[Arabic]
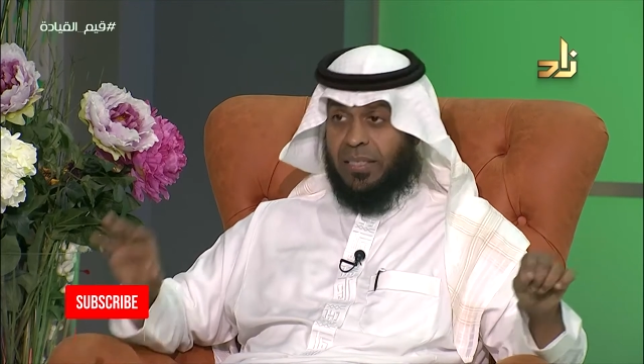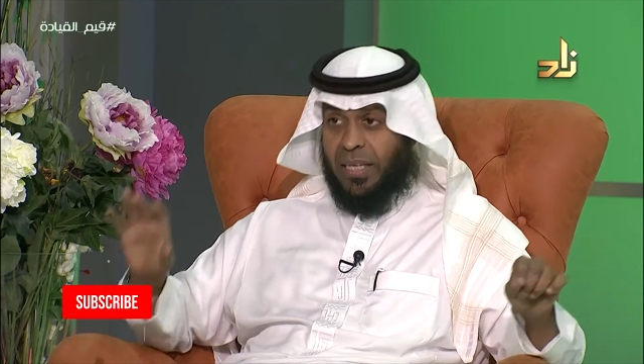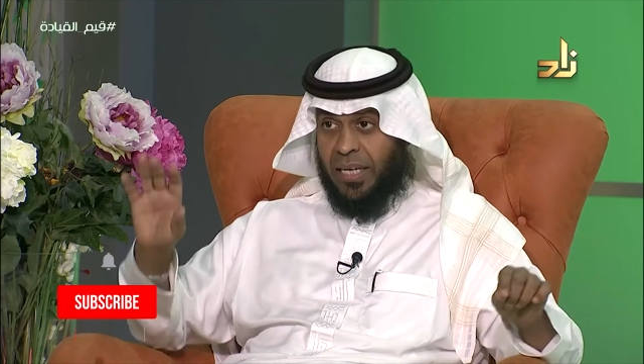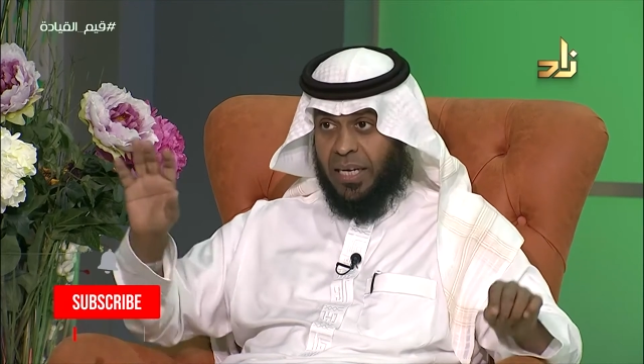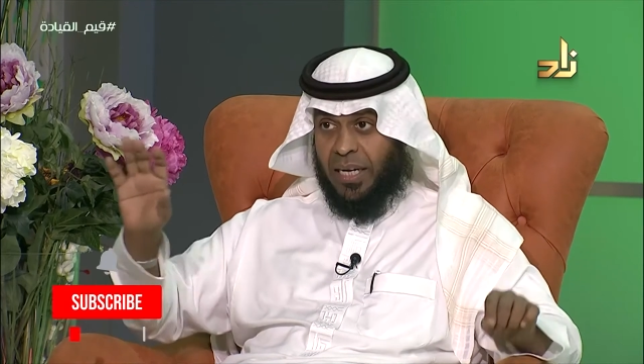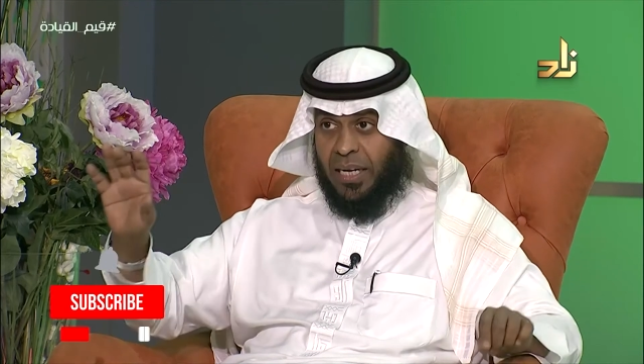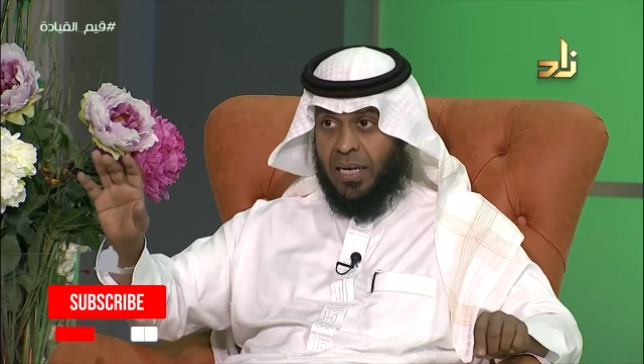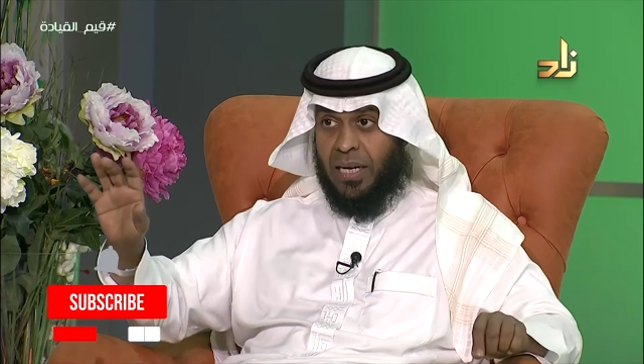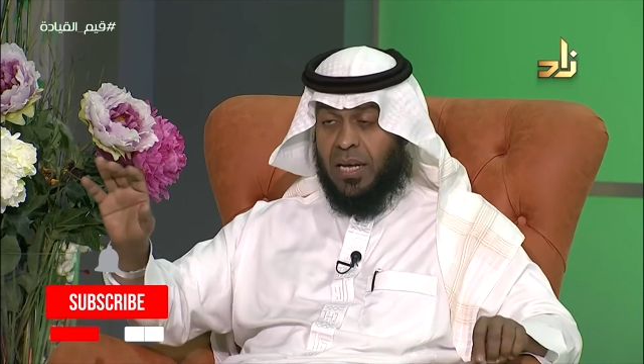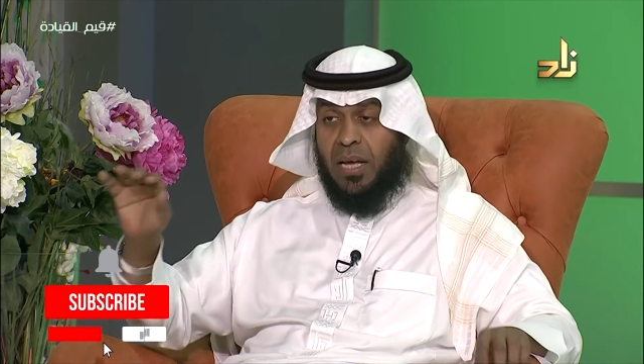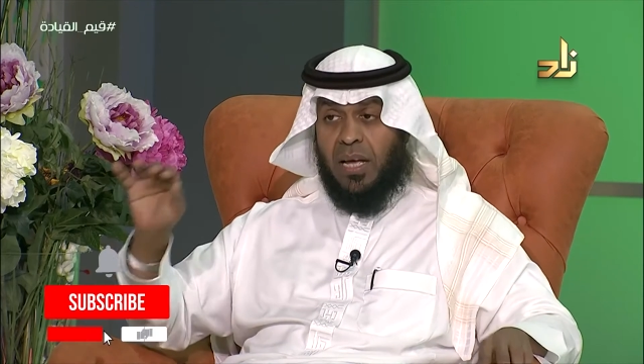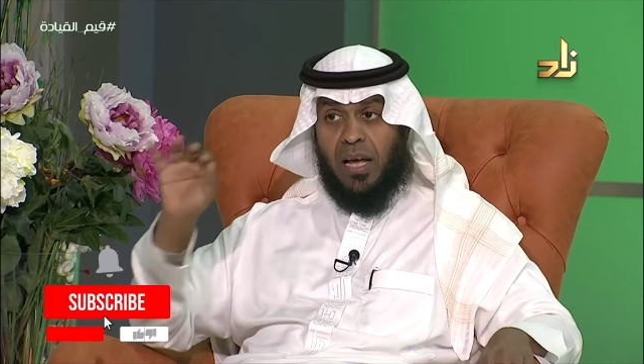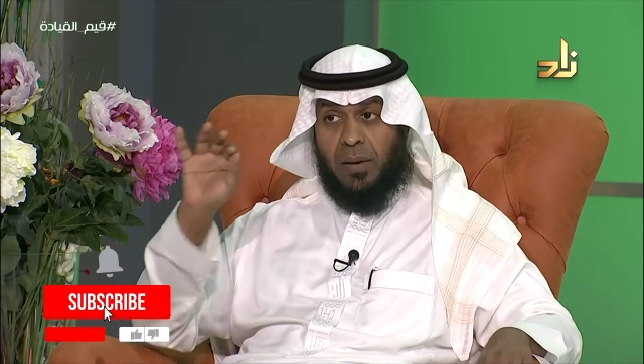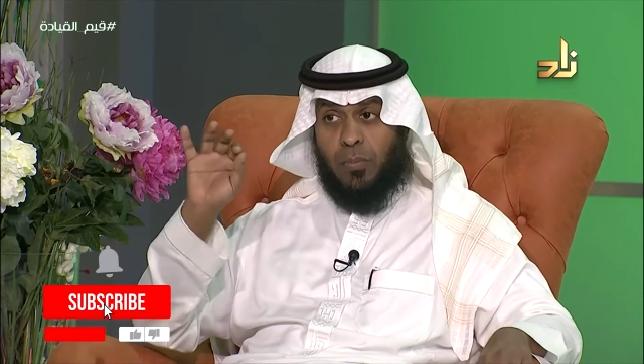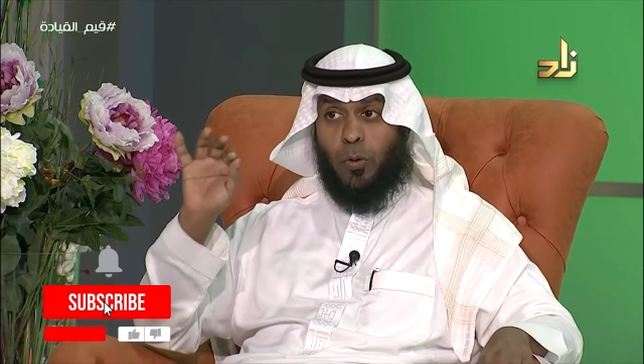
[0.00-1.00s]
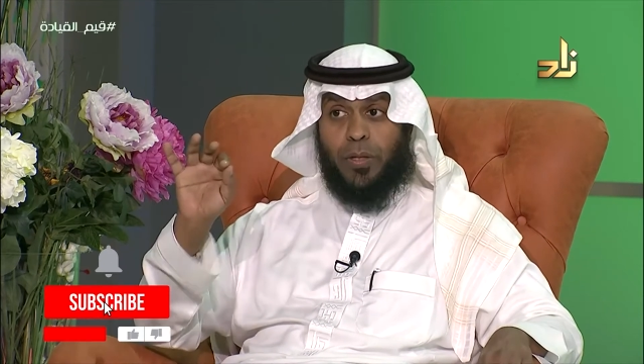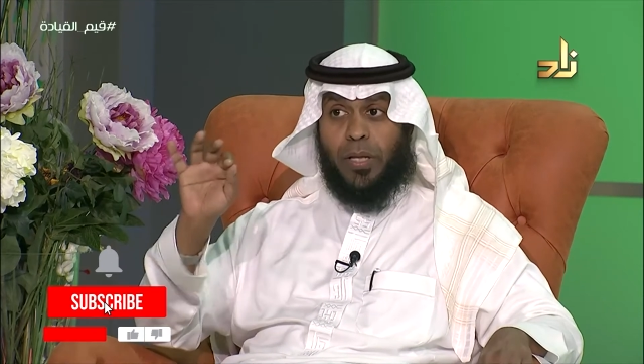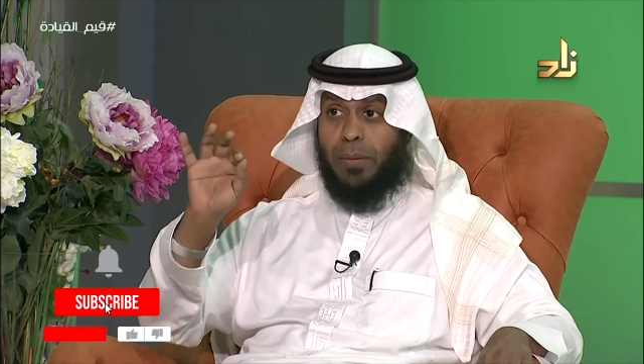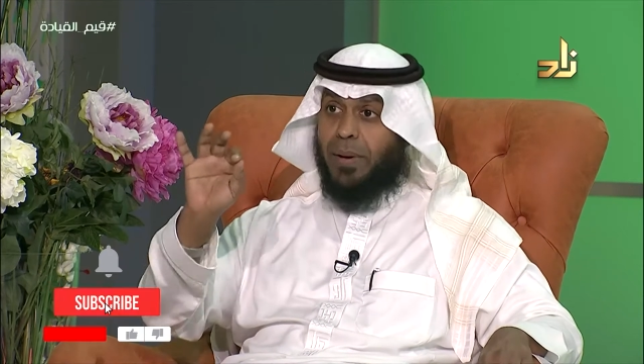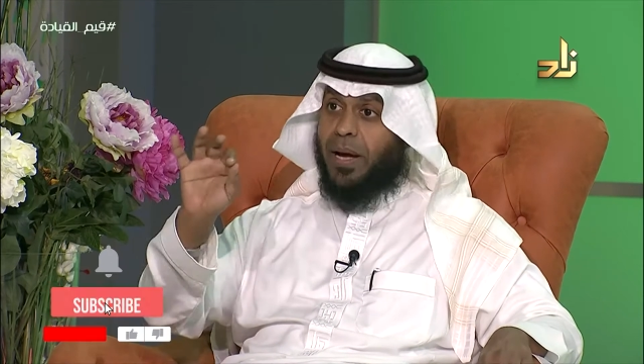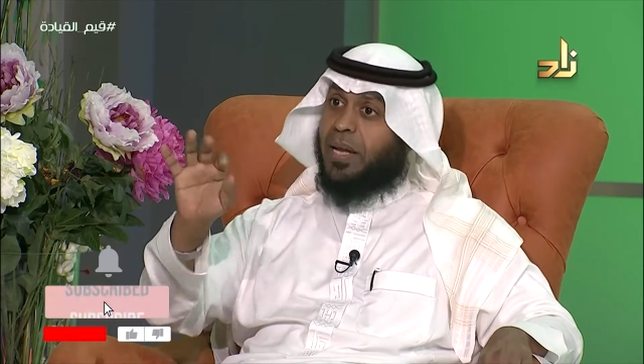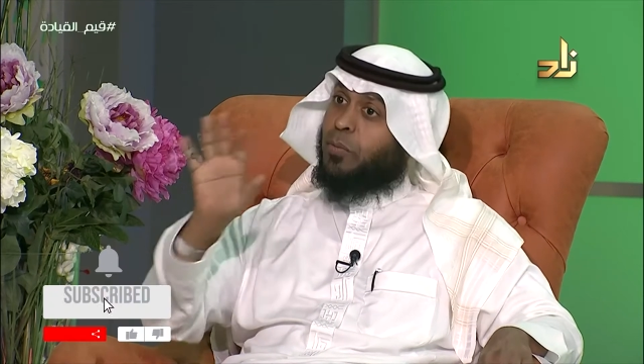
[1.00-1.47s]
صحيح البعد
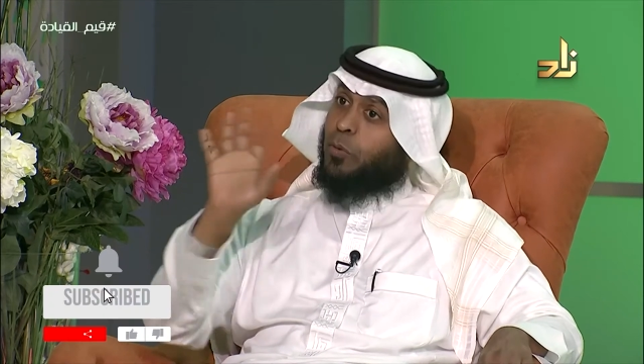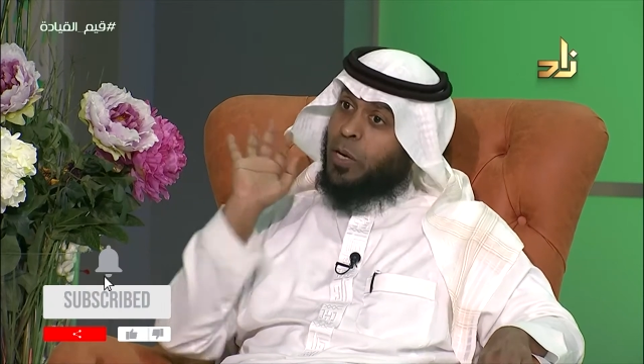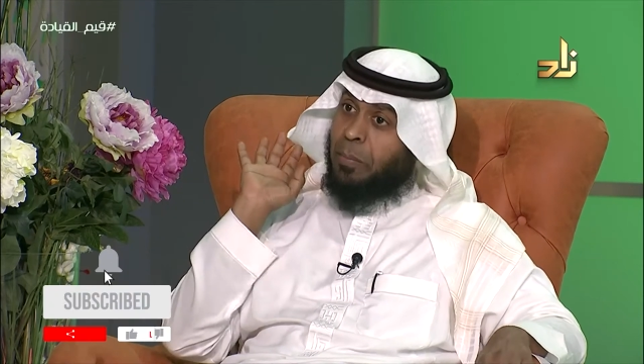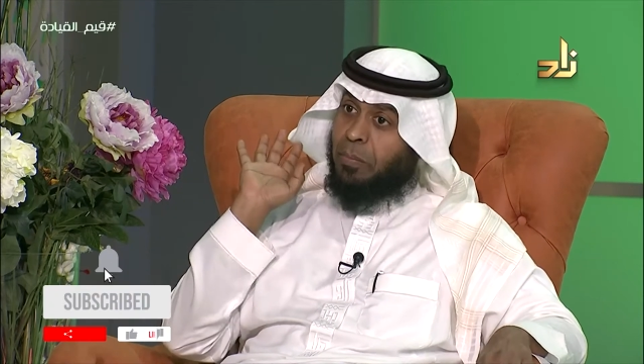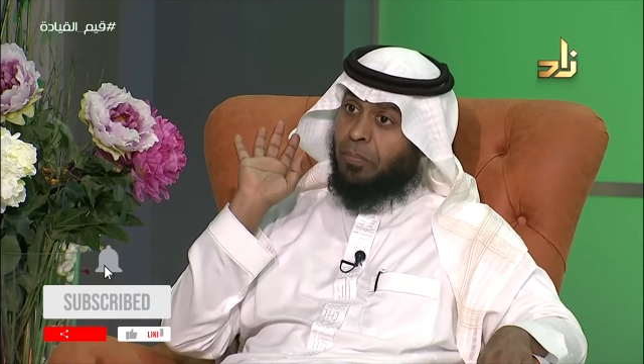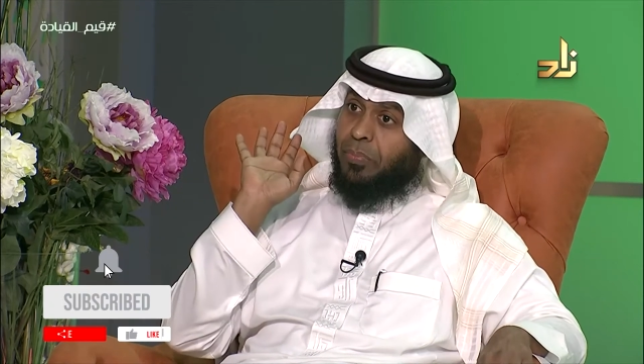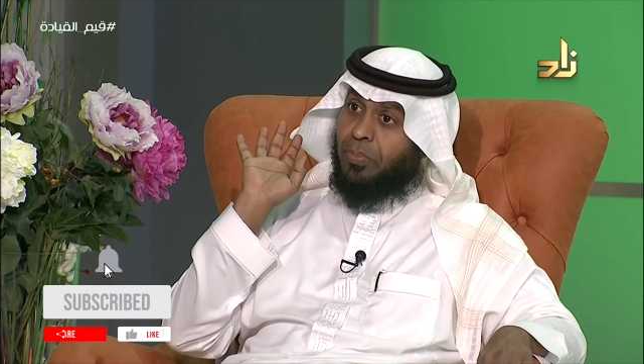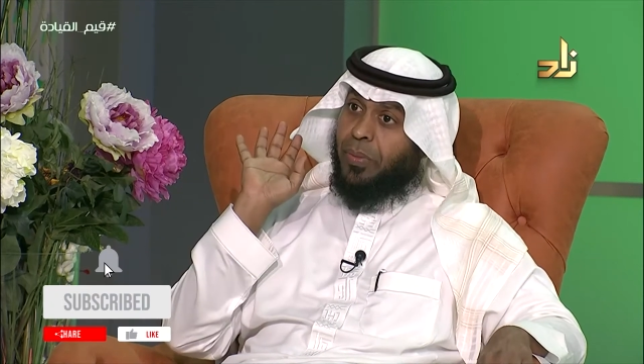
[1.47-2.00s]
المالي مهم